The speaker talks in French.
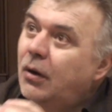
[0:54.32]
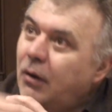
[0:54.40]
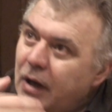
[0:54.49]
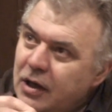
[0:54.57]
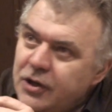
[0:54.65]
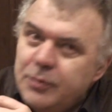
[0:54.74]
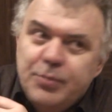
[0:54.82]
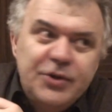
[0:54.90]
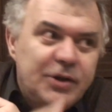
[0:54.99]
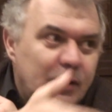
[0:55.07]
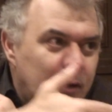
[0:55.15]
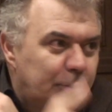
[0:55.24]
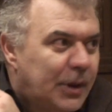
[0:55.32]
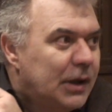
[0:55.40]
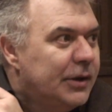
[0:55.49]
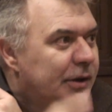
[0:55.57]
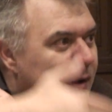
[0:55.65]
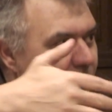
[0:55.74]
la Libye, le
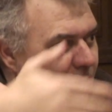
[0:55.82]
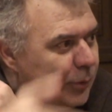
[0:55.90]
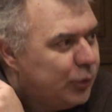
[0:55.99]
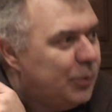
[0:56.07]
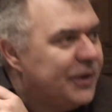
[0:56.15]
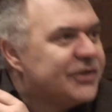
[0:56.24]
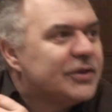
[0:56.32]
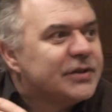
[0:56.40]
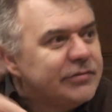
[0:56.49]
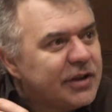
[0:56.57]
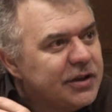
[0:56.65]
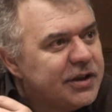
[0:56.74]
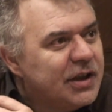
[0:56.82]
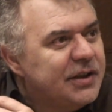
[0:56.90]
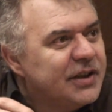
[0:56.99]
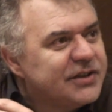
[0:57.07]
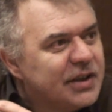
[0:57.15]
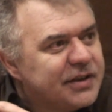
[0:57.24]
Mali, la République
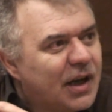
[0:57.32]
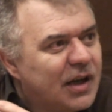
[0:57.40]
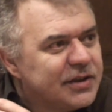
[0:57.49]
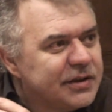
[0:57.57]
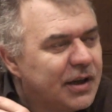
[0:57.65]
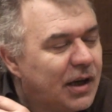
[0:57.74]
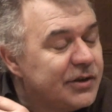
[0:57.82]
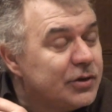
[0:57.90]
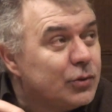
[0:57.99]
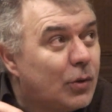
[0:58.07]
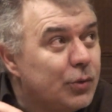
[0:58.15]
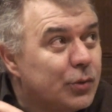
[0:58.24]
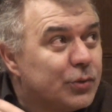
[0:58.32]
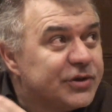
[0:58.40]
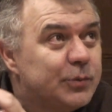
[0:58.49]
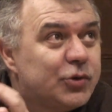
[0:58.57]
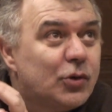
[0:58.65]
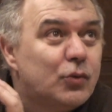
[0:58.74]
centrafricaine, etc. etc. C'est une drôle de
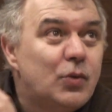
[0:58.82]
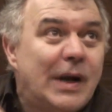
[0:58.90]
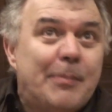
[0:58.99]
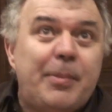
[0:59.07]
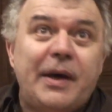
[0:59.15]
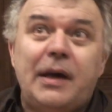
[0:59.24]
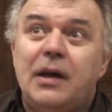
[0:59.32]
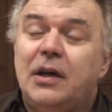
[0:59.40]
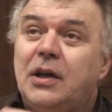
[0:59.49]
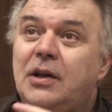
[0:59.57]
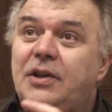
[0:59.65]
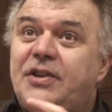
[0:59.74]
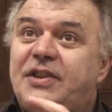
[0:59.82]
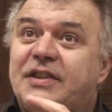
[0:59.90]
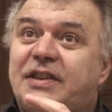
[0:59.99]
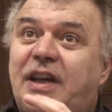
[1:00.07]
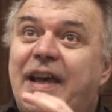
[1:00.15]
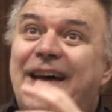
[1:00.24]
conception où la paix, ce
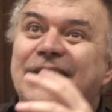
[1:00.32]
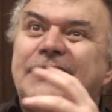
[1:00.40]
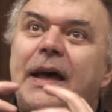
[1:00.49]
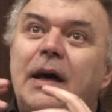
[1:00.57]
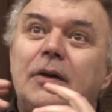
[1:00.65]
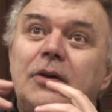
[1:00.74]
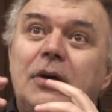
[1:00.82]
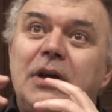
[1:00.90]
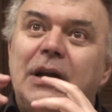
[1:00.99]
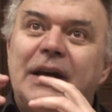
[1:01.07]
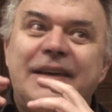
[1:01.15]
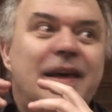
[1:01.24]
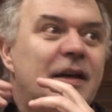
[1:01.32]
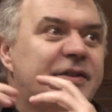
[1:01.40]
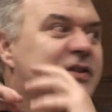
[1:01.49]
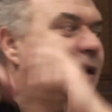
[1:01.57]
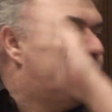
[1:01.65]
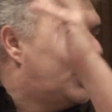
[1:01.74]
serait un terme, et la guerre,
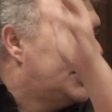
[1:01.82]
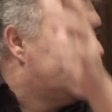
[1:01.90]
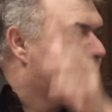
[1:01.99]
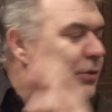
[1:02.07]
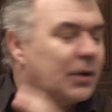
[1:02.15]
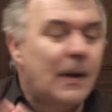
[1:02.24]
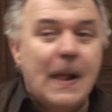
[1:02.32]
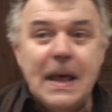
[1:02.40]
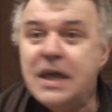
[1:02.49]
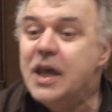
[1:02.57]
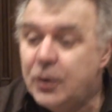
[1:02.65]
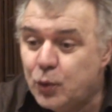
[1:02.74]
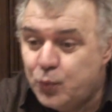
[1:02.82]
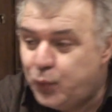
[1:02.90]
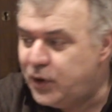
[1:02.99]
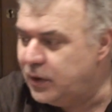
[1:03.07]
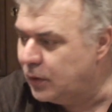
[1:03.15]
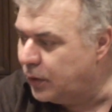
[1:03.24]
ce serait pour les autres. Et
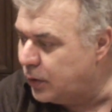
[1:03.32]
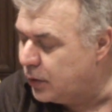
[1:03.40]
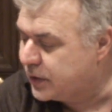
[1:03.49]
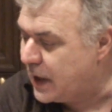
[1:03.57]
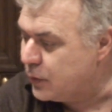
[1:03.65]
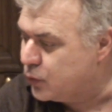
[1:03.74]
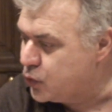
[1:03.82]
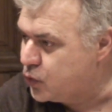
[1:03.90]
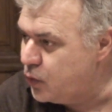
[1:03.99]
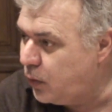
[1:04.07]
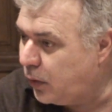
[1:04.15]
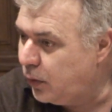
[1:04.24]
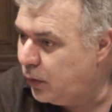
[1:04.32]
depuis euh, quelques jours,